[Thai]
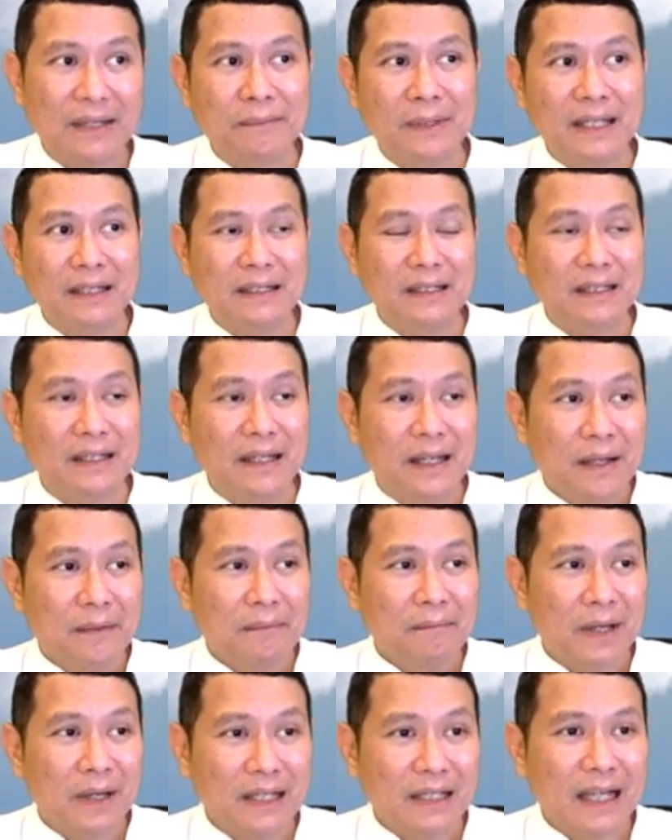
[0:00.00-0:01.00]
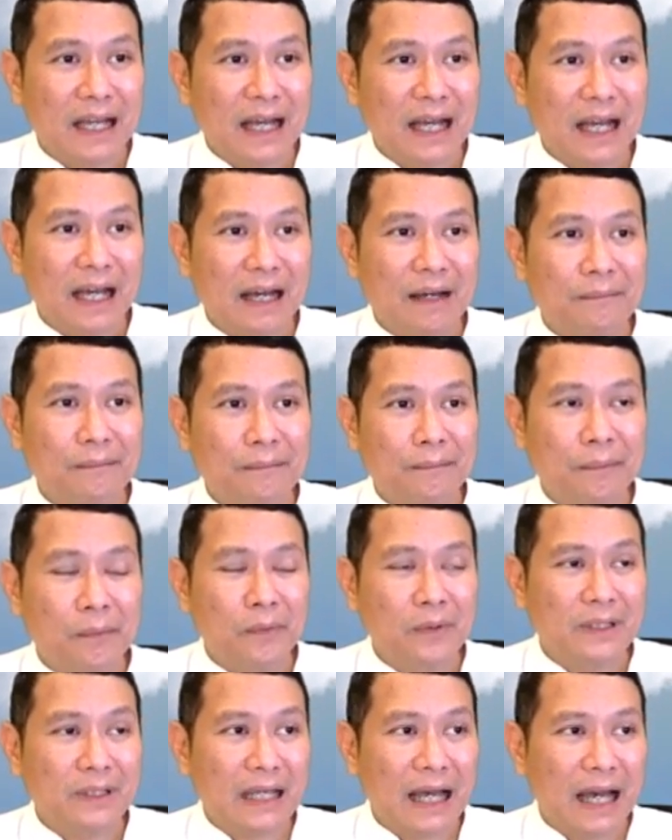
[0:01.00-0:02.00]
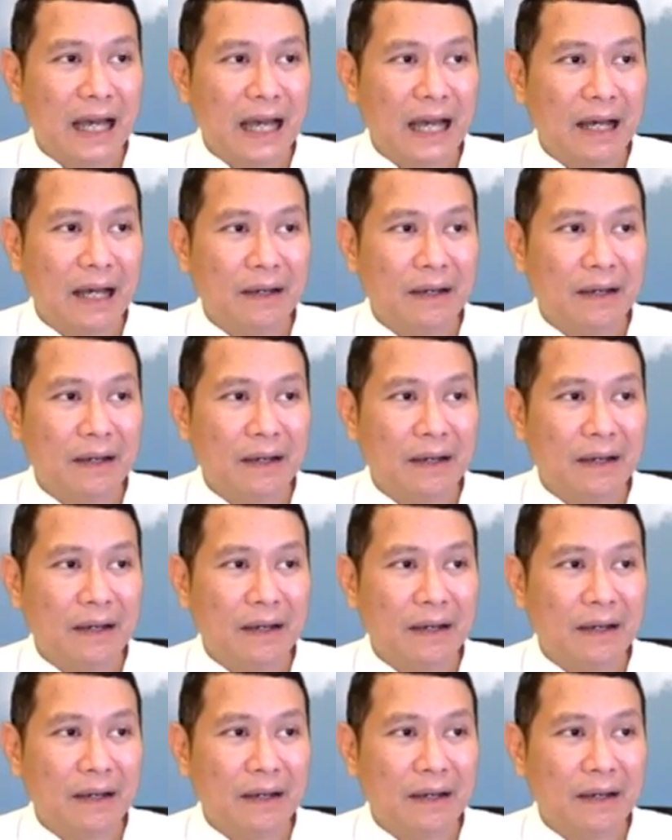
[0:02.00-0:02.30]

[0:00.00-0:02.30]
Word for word: มันเหมือนกับพูดจา